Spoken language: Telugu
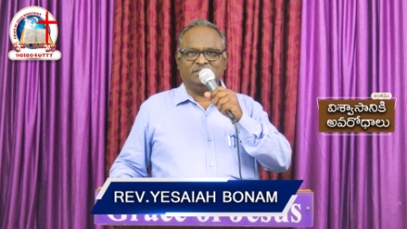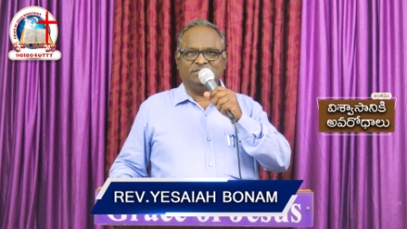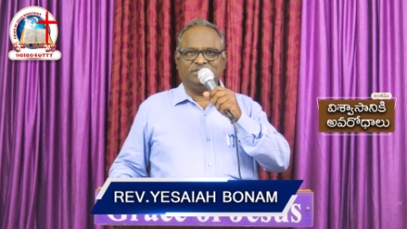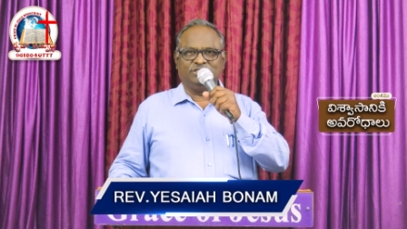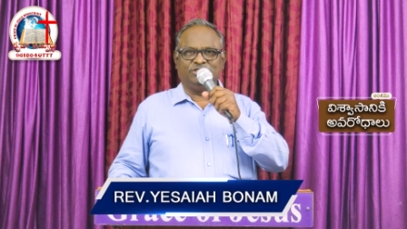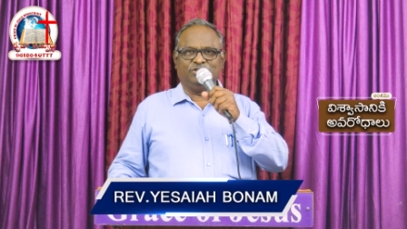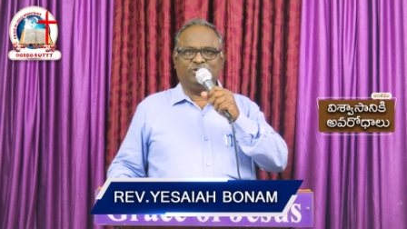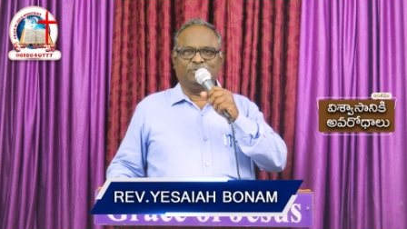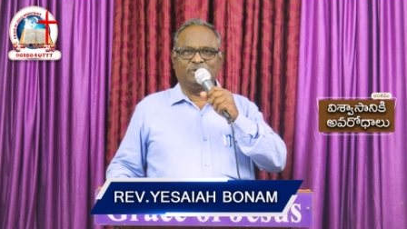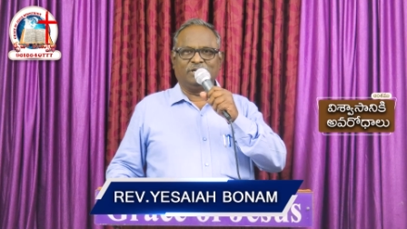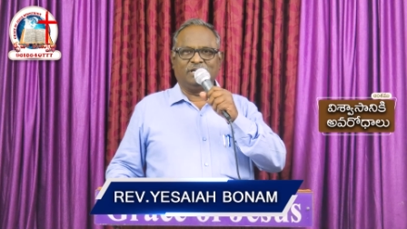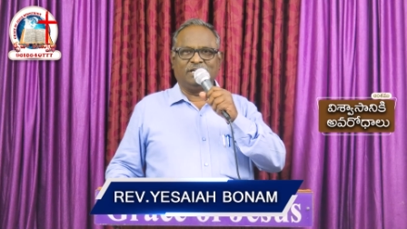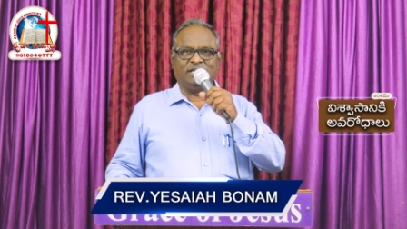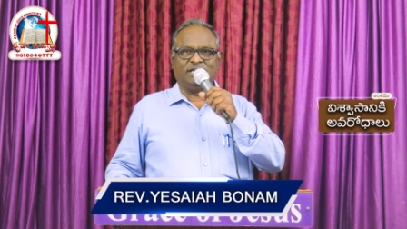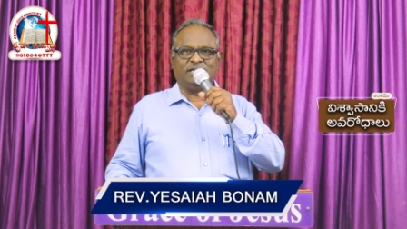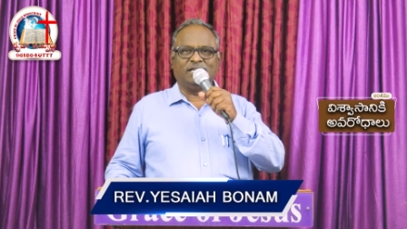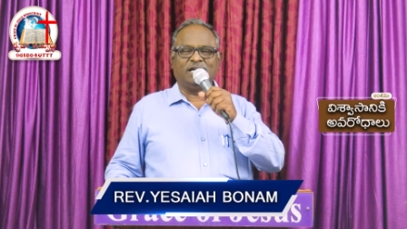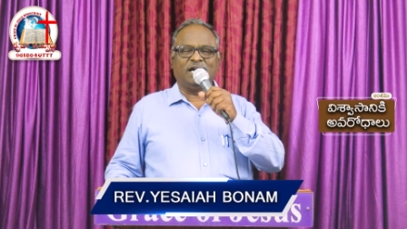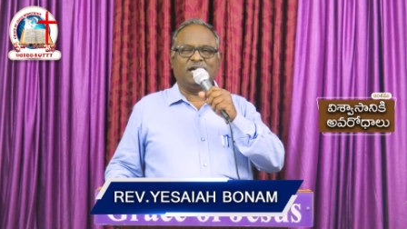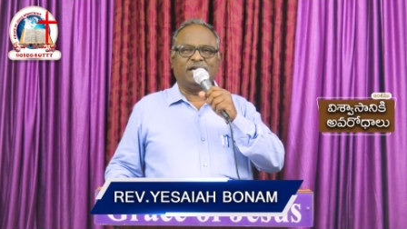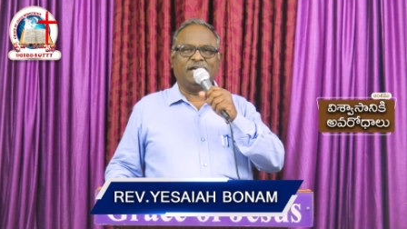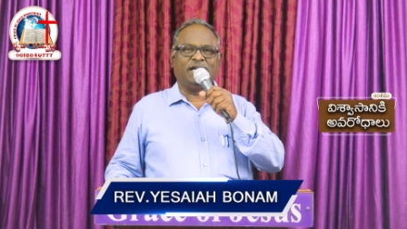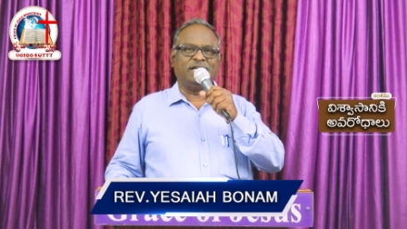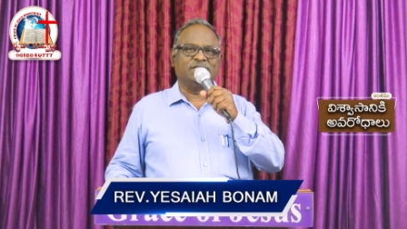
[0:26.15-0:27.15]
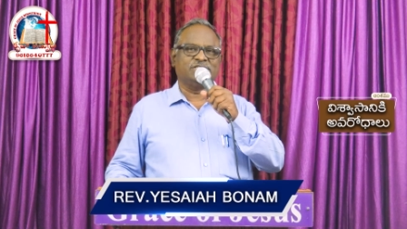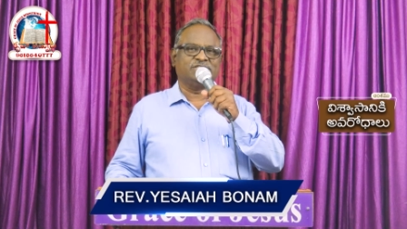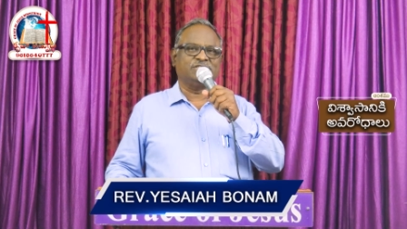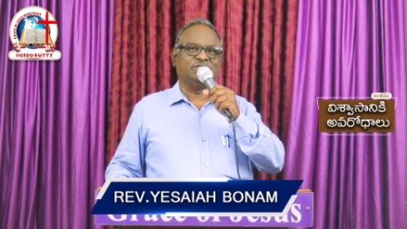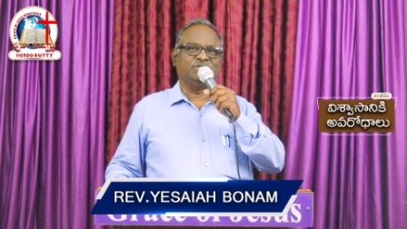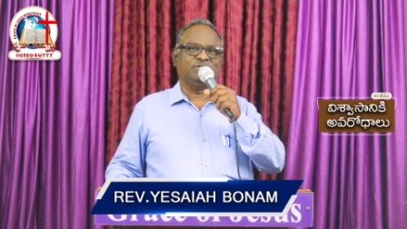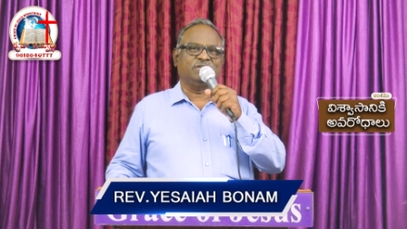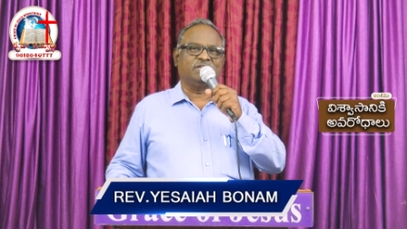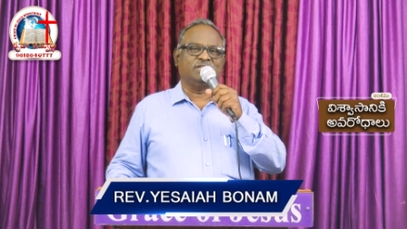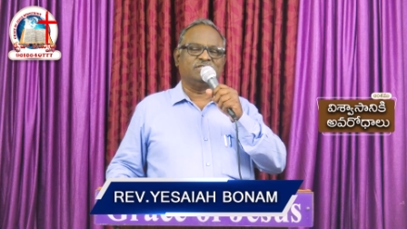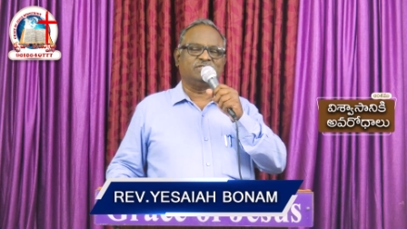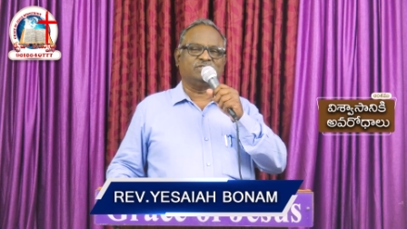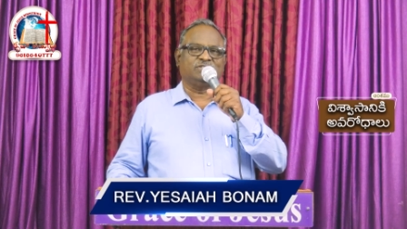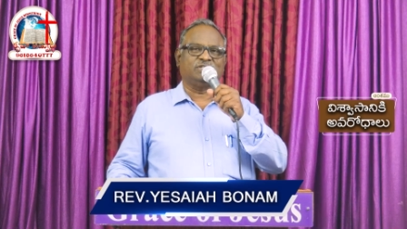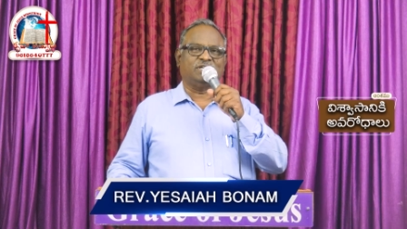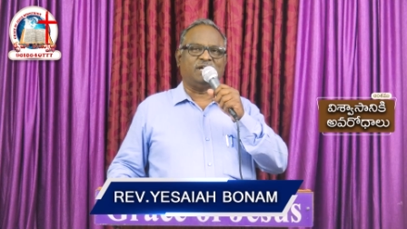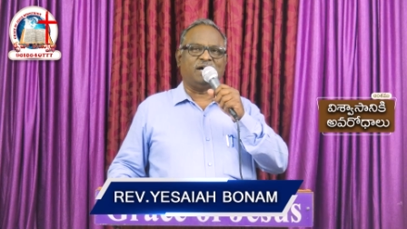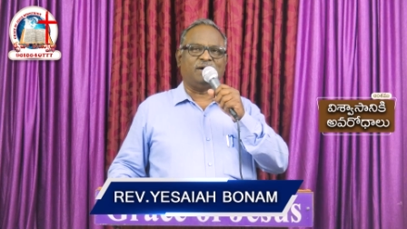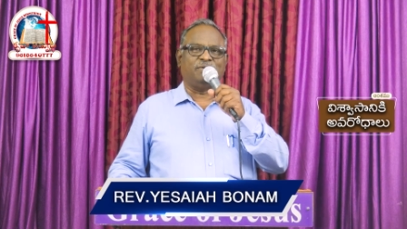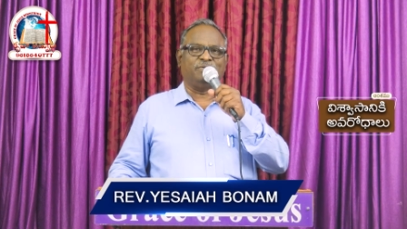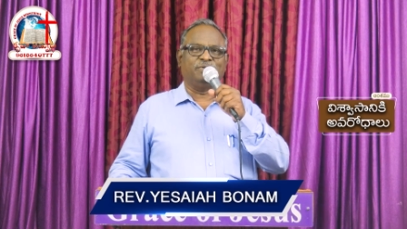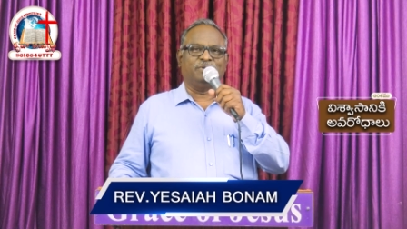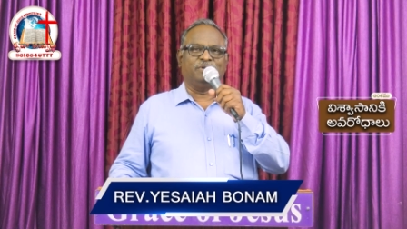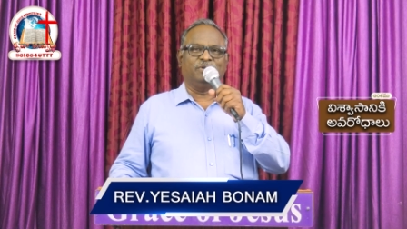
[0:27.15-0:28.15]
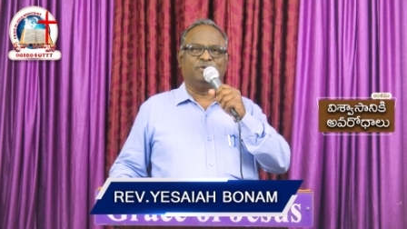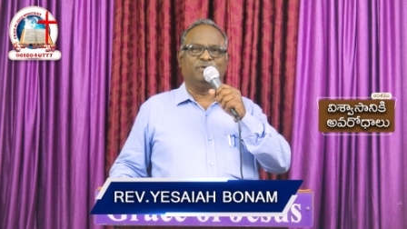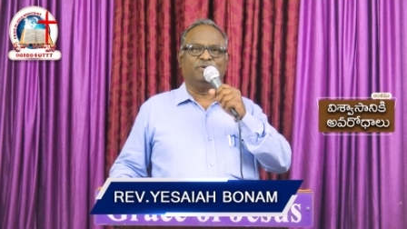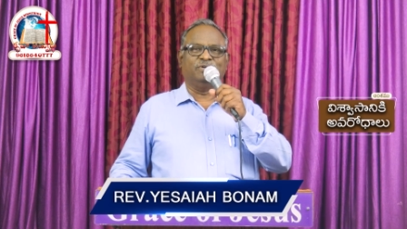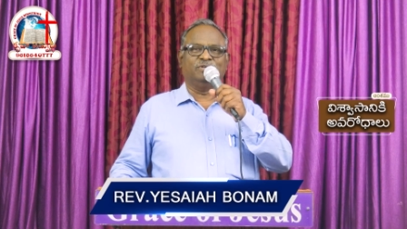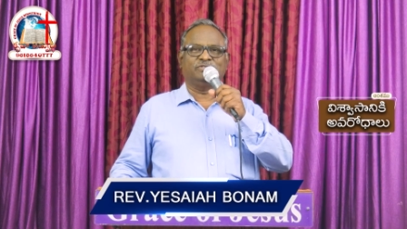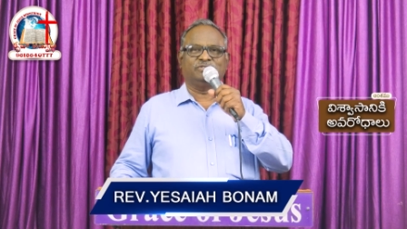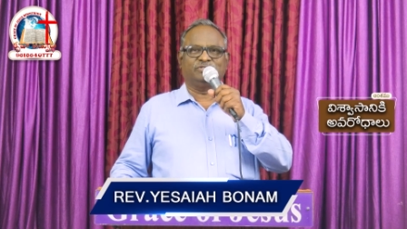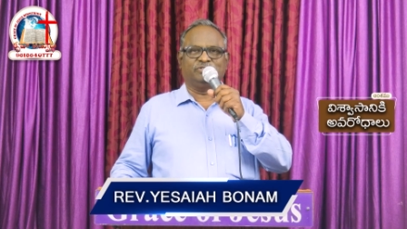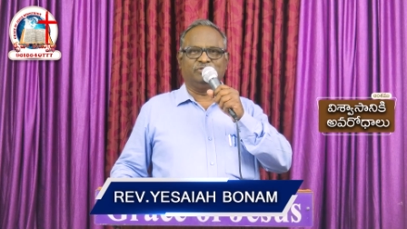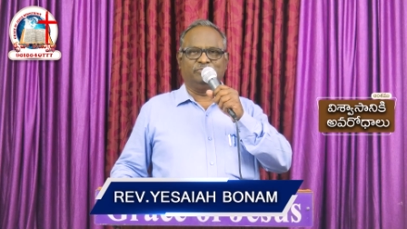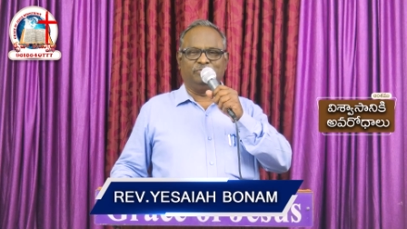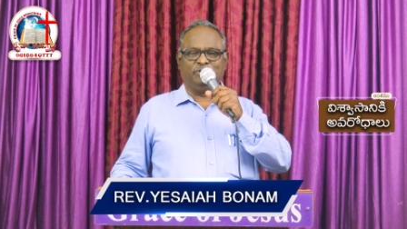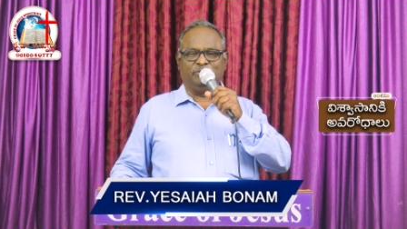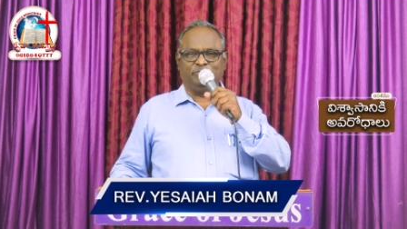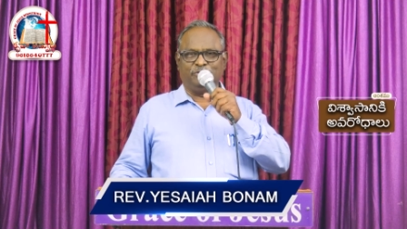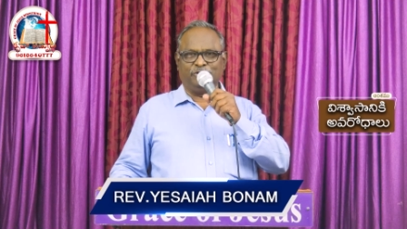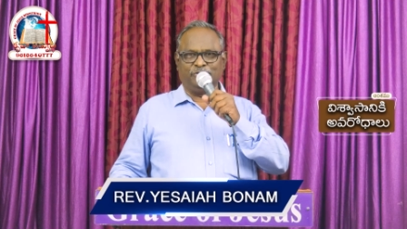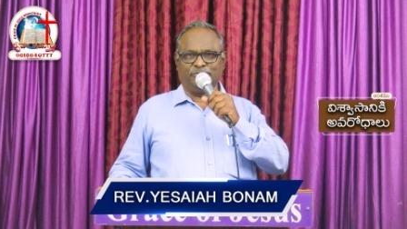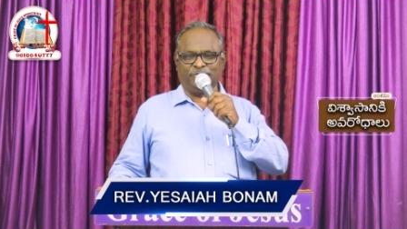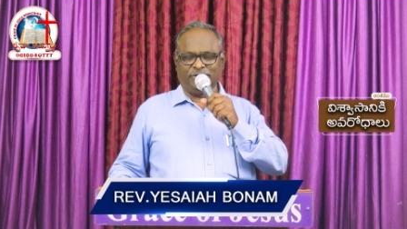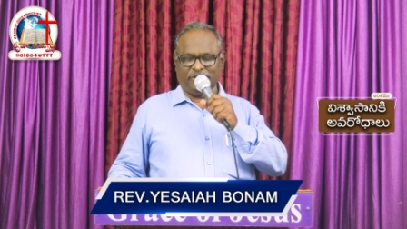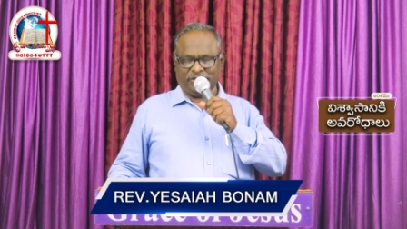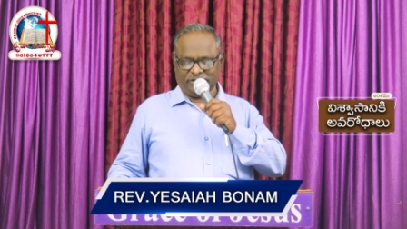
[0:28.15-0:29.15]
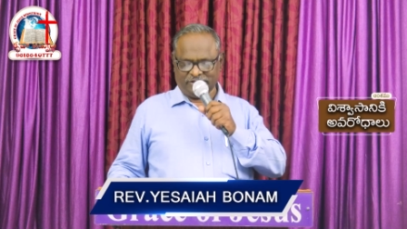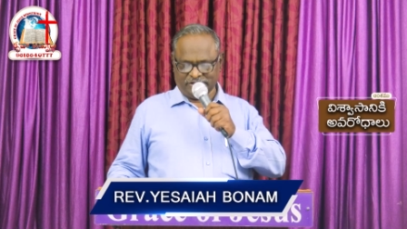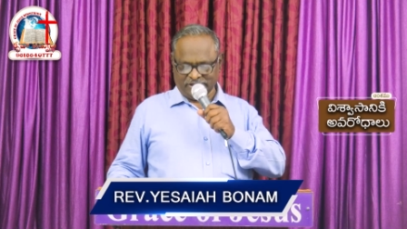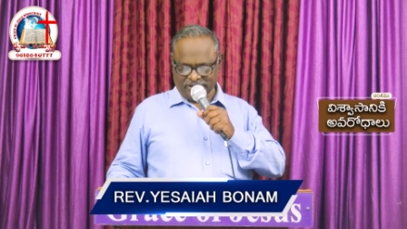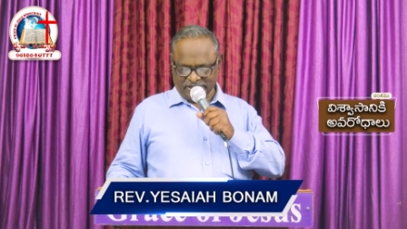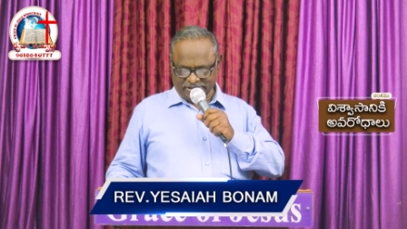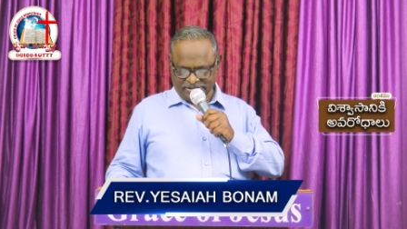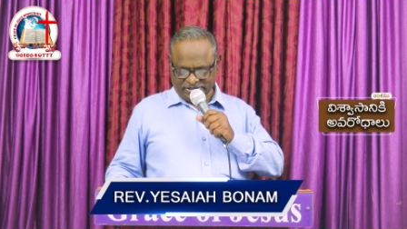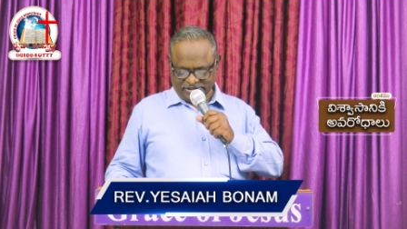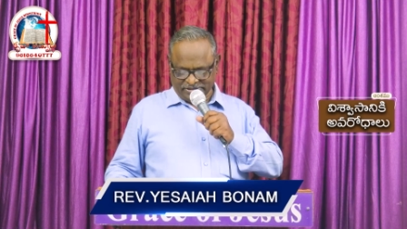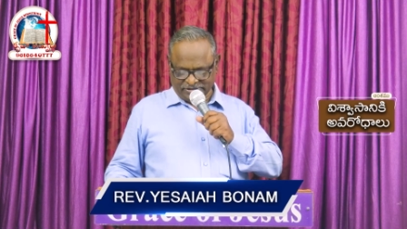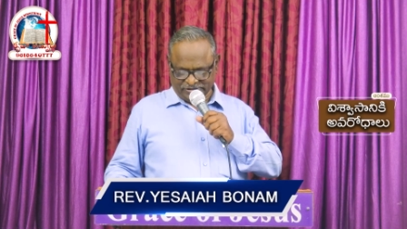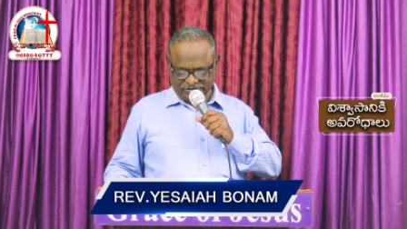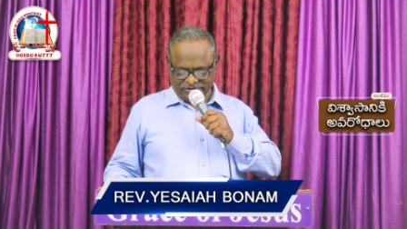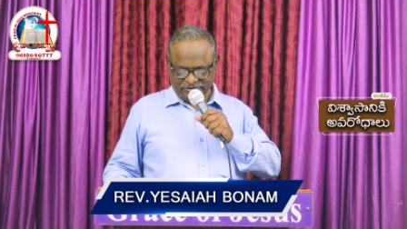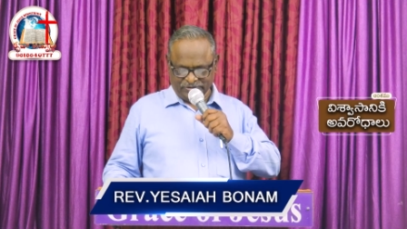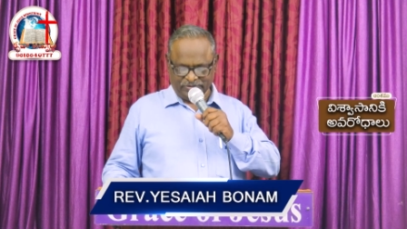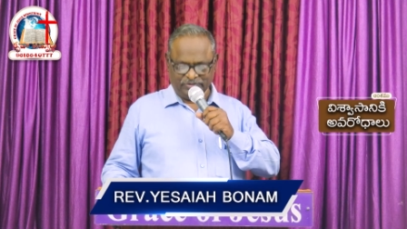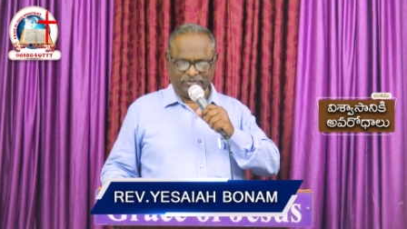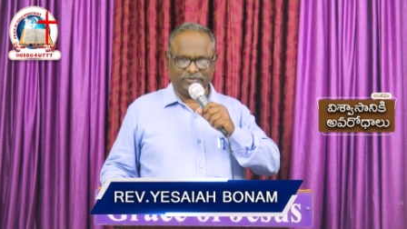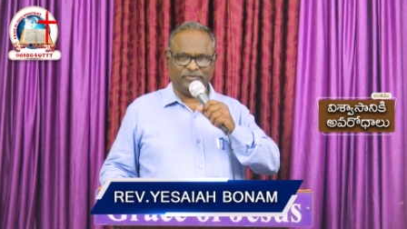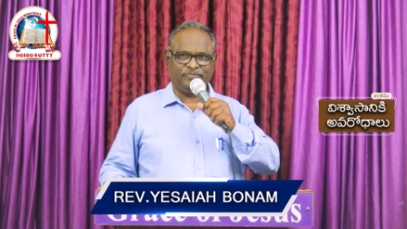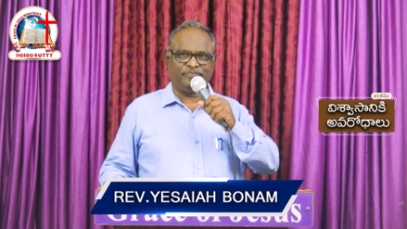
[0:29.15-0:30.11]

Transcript: జీవం కలిగిన యేసు క్రీస్తు నామంలో శుభములు మీకు తెలియజేస్తూ